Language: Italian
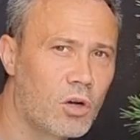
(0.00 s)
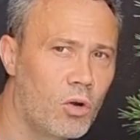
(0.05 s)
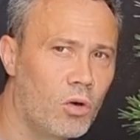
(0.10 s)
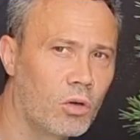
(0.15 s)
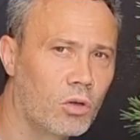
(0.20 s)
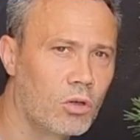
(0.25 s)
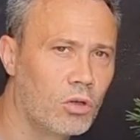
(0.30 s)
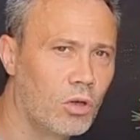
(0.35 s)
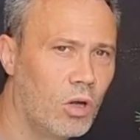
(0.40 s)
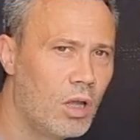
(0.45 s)
il
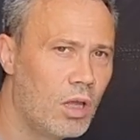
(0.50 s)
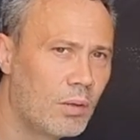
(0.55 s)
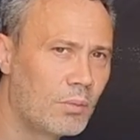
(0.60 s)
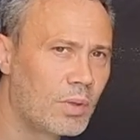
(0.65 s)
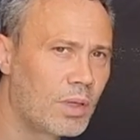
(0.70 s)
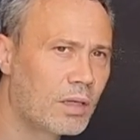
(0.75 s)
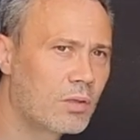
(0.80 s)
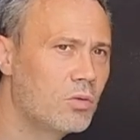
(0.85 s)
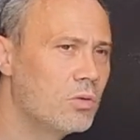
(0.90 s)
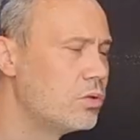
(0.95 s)
tronco
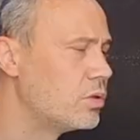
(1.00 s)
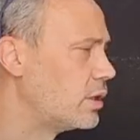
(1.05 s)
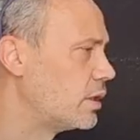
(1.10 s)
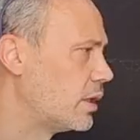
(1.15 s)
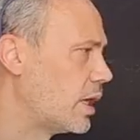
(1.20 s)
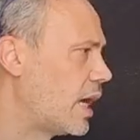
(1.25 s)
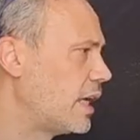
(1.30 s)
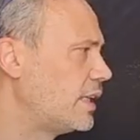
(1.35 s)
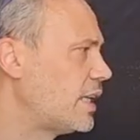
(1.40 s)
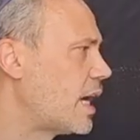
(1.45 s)
per
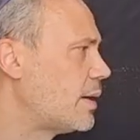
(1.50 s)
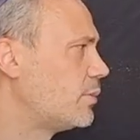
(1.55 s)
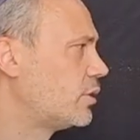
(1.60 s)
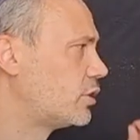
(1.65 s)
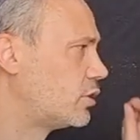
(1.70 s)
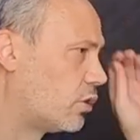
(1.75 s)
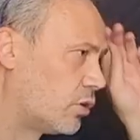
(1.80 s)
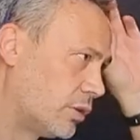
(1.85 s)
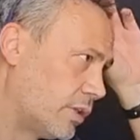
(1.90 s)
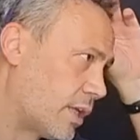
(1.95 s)
cui
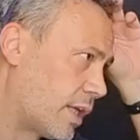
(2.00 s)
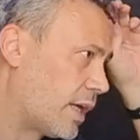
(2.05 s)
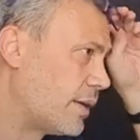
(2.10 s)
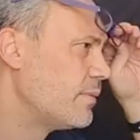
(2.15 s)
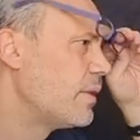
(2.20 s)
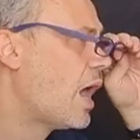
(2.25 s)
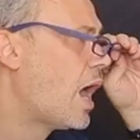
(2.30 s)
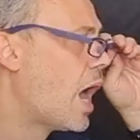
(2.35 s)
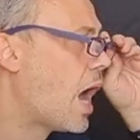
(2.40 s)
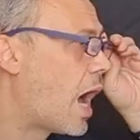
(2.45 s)
andiamo a
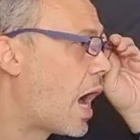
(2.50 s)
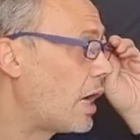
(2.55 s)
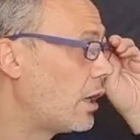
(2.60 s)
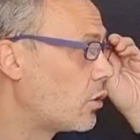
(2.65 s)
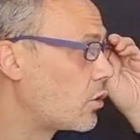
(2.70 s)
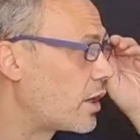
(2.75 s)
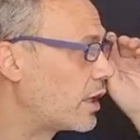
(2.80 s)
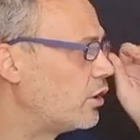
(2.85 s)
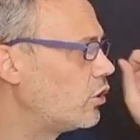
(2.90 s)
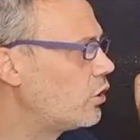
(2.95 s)
togliere
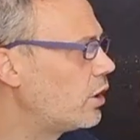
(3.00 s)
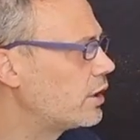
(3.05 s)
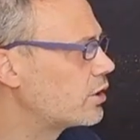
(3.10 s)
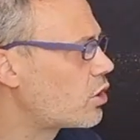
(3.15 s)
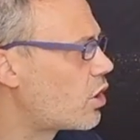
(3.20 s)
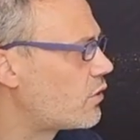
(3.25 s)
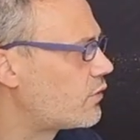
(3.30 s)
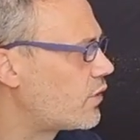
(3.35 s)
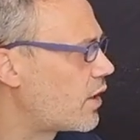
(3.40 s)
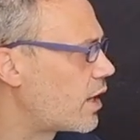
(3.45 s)
allora non
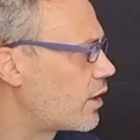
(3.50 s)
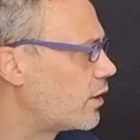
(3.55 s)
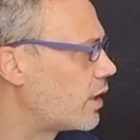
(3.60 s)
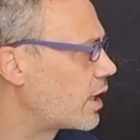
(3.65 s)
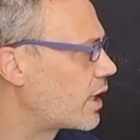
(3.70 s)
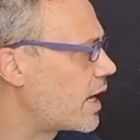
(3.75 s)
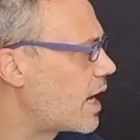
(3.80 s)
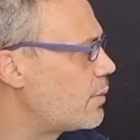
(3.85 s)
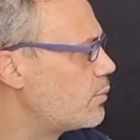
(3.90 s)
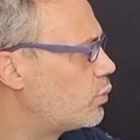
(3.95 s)
andrò a fare
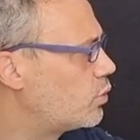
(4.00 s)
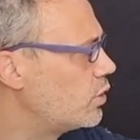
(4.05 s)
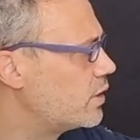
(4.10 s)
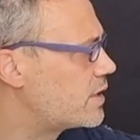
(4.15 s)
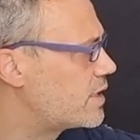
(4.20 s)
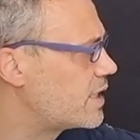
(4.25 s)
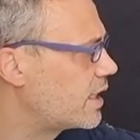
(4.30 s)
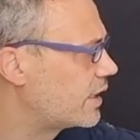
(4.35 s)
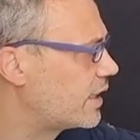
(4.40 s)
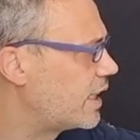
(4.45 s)
una gran
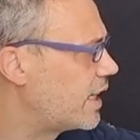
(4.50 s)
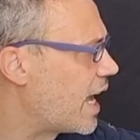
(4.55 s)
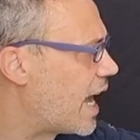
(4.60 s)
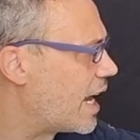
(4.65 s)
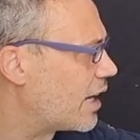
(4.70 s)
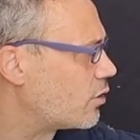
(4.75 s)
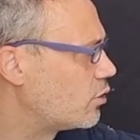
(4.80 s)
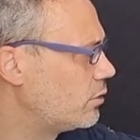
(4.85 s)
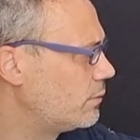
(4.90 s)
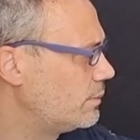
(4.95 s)
pulizia del
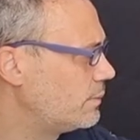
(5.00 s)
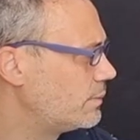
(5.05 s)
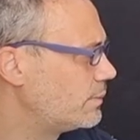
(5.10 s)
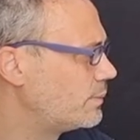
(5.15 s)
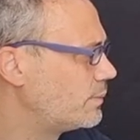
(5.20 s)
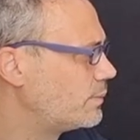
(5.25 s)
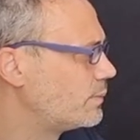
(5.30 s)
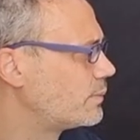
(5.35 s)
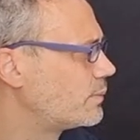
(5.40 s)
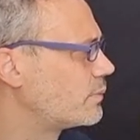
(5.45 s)
lago
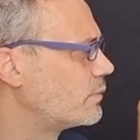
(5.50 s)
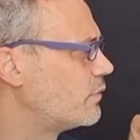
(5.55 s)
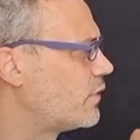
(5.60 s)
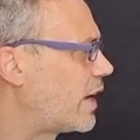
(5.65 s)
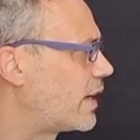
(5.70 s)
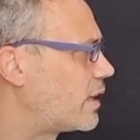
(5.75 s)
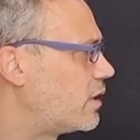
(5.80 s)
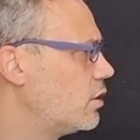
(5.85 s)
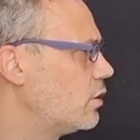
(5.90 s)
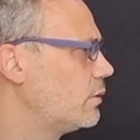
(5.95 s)

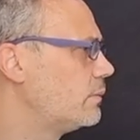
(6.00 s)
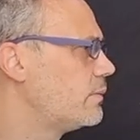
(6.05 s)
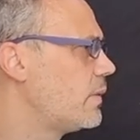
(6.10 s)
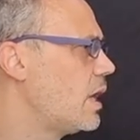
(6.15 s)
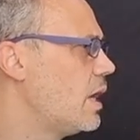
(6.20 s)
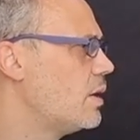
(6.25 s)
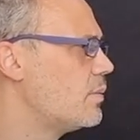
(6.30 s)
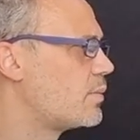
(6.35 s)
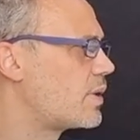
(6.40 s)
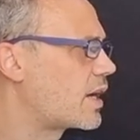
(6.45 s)
vecchio
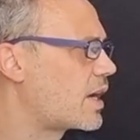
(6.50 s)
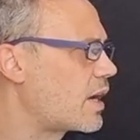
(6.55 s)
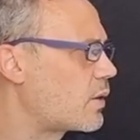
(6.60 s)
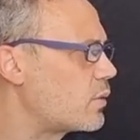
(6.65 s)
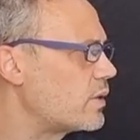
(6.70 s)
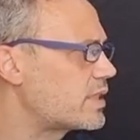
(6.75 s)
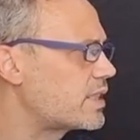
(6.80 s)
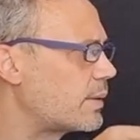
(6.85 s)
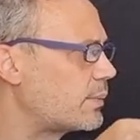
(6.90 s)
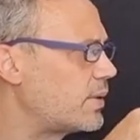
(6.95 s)

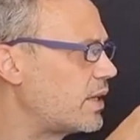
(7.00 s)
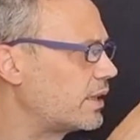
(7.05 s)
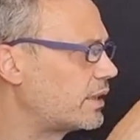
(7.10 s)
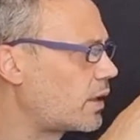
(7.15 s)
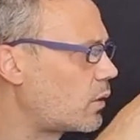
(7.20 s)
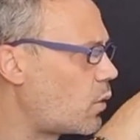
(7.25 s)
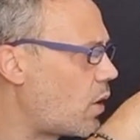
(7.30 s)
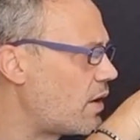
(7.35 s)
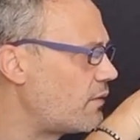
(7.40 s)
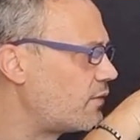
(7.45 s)
perché questa
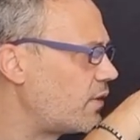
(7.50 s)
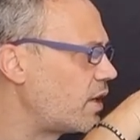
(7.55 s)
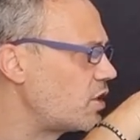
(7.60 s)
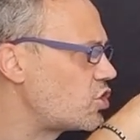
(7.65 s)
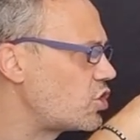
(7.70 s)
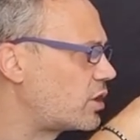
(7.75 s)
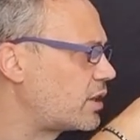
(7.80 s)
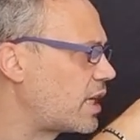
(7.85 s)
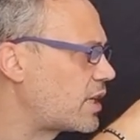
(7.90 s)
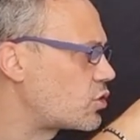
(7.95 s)
pianta qua
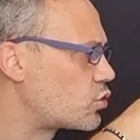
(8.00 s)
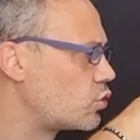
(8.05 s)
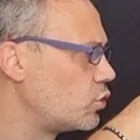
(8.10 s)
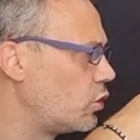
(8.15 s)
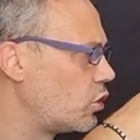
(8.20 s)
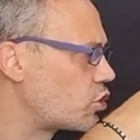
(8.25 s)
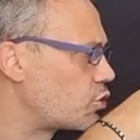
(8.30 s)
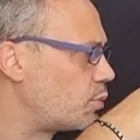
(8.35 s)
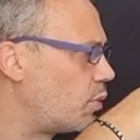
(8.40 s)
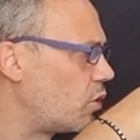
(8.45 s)
vegeta
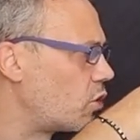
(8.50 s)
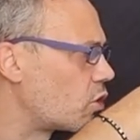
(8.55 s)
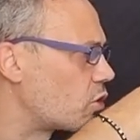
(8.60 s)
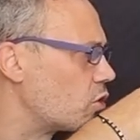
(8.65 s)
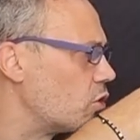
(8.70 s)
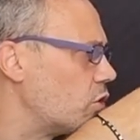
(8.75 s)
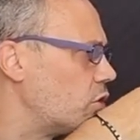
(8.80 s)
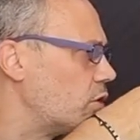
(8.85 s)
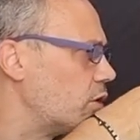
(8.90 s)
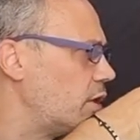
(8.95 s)
sullo
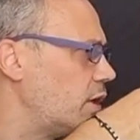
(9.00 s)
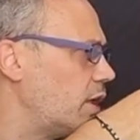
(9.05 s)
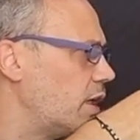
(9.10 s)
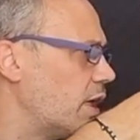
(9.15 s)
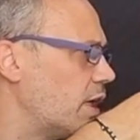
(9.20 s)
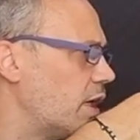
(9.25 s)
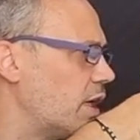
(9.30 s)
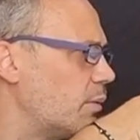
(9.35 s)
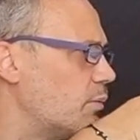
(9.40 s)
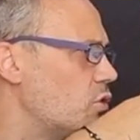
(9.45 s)
sporco
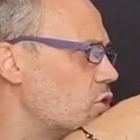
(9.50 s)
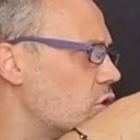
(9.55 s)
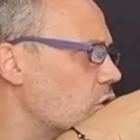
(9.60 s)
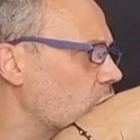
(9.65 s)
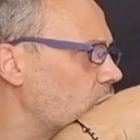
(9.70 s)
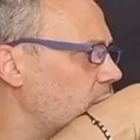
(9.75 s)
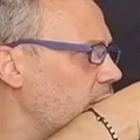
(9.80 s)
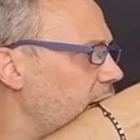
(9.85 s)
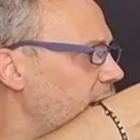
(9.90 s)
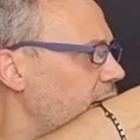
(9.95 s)
il eh,
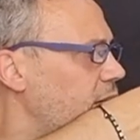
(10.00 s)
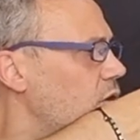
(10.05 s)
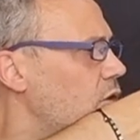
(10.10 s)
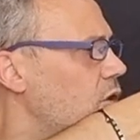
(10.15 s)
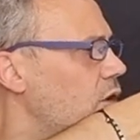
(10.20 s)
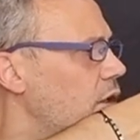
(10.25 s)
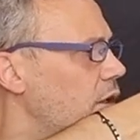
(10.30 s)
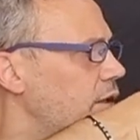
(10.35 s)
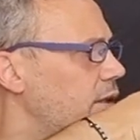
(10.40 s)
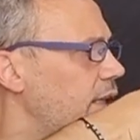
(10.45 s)
mugo
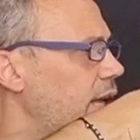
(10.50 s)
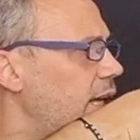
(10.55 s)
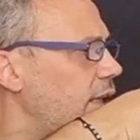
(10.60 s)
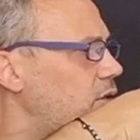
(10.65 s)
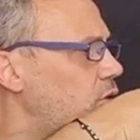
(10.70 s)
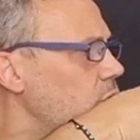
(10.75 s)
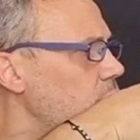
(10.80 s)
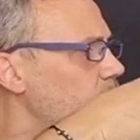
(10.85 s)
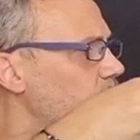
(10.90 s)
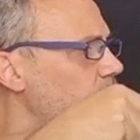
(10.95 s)
ecco
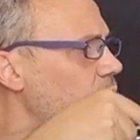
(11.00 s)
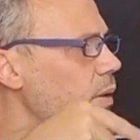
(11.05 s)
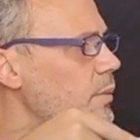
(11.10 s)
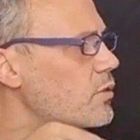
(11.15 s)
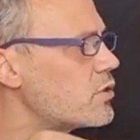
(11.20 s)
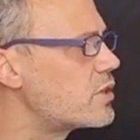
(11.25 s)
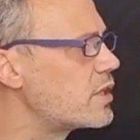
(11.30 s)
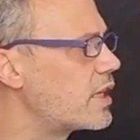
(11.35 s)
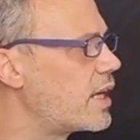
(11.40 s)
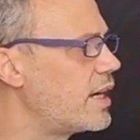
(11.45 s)
detto il
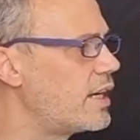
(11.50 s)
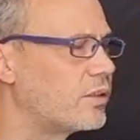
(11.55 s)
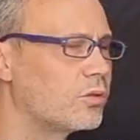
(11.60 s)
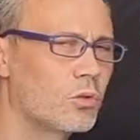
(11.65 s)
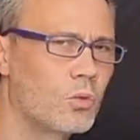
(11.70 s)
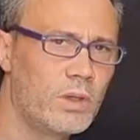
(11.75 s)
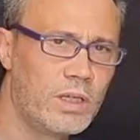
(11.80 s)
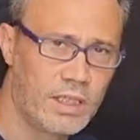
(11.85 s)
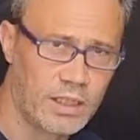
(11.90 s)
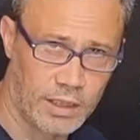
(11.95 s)
primo
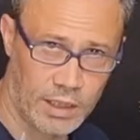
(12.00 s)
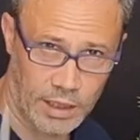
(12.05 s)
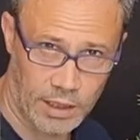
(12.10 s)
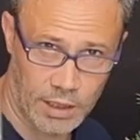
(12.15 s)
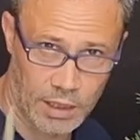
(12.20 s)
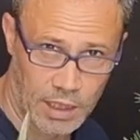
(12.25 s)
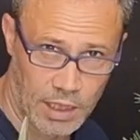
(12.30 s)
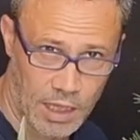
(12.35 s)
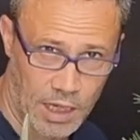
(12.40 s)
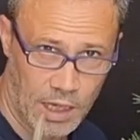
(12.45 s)
segreto quindi